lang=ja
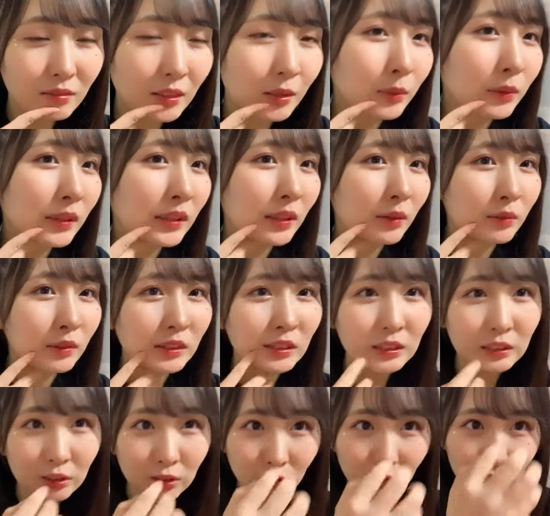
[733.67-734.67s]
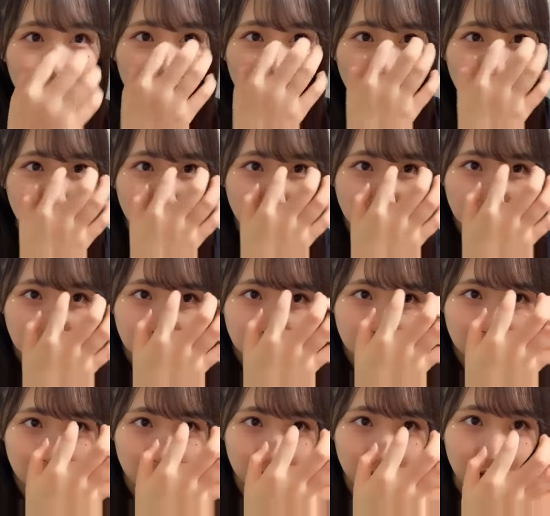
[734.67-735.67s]
でも多分緊張して何も喋
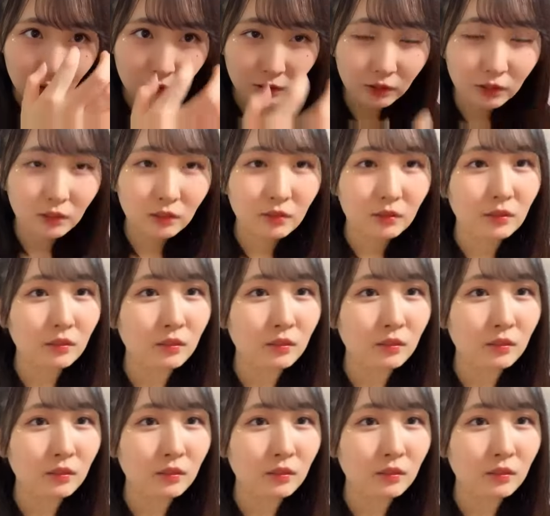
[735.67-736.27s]
れなくなっちゃう